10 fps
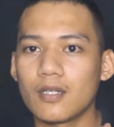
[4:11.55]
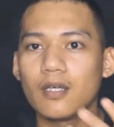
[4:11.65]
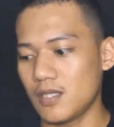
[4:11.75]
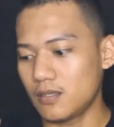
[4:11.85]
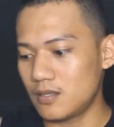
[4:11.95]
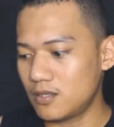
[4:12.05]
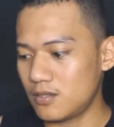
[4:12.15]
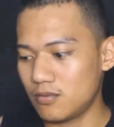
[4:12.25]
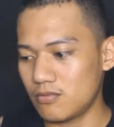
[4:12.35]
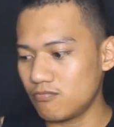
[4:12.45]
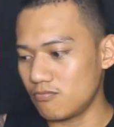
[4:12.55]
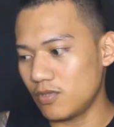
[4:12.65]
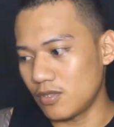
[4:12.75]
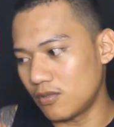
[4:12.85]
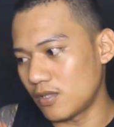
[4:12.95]
Means,
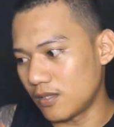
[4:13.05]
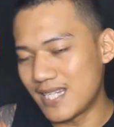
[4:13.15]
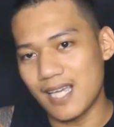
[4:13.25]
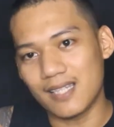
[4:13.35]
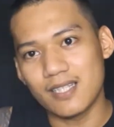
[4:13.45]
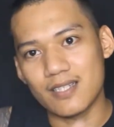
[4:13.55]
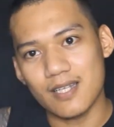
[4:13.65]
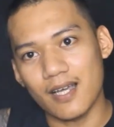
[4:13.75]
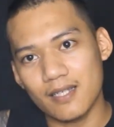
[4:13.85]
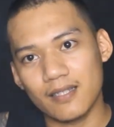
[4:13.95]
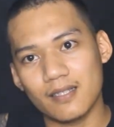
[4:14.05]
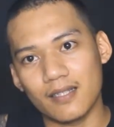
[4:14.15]
you know, dedicated siya